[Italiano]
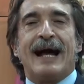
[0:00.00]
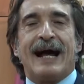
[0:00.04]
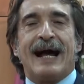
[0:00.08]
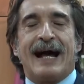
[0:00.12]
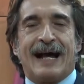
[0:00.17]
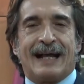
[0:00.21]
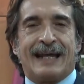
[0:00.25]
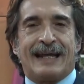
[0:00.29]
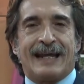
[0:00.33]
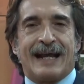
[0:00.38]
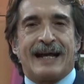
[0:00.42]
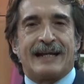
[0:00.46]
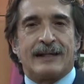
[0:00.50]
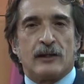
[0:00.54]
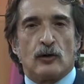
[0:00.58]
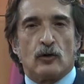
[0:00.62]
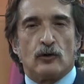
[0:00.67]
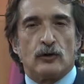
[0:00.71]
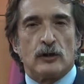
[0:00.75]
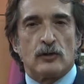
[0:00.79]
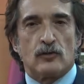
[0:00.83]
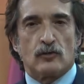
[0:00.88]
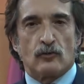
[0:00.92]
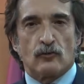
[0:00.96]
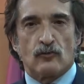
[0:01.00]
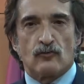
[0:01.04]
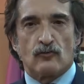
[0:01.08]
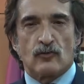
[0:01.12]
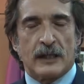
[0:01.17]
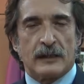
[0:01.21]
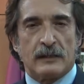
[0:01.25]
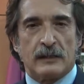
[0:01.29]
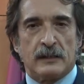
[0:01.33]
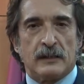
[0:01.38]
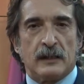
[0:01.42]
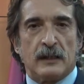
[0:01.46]
a carico di
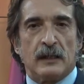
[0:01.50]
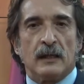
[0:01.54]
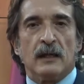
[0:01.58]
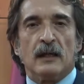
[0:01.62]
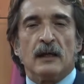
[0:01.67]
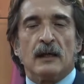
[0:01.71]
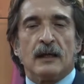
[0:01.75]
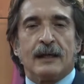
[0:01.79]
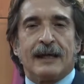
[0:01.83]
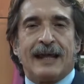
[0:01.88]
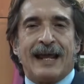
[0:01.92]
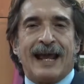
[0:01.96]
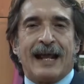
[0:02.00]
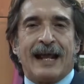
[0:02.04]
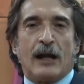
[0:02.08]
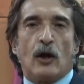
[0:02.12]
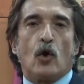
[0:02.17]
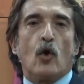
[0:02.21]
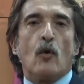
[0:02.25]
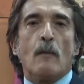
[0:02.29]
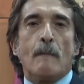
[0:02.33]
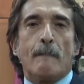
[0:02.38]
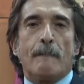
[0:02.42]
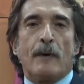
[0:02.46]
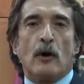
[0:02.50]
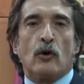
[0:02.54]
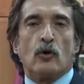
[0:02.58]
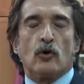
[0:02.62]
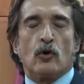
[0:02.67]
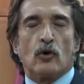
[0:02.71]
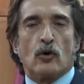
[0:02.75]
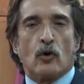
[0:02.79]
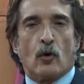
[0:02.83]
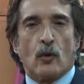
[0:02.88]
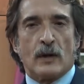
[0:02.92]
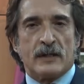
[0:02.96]
soggetti che
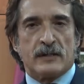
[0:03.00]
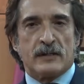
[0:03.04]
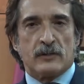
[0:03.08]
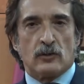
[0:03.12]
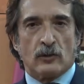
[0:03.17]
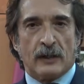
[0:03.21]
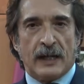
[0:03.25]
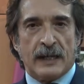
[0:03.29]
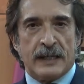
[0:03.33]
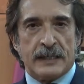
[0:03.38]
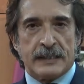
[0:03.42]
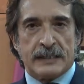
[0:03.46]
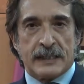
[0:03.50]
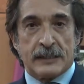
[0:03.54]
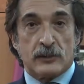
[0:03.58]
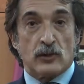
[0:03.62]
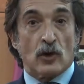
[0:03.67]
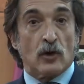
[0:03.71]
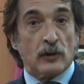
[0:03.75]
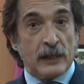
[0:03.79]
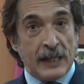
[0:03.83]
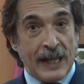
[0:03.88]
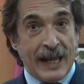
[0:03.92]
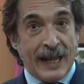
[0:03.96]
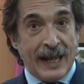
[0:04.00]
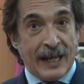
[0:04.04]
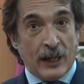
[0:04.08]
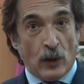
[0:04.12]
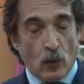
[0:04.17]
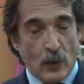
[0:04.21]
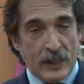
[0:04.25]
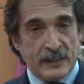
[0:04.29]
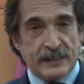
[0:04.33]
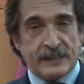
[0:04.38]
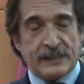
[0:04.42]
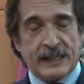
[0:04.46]
compongono queste organizzazioni e
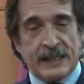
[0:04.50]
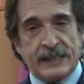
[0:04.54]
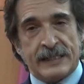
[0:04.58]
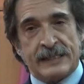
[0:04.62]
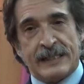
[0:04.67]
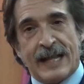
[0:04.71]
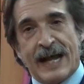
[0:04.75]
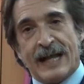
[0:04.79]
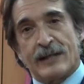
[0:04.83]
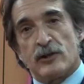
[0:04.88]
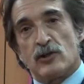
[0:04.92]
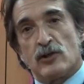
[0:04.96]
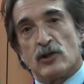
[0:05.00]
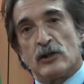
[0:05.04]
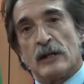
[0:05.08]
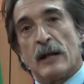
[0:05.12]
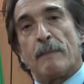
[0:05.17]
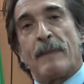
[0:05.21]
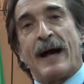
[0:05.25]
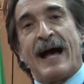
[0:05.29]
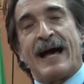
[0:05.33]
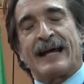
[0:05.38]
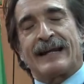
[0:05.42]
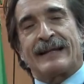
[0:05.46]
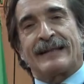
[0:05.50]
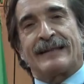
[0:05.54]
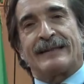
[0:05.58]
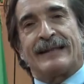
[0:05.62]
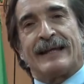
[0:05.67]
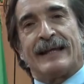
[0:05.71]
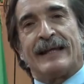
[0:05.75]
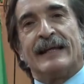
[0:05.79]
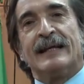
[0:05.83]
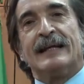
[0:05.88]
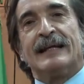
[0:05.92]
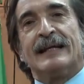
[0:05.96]
questa indagine indagine
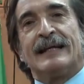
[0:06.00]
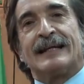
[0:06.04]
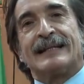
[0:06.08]
parte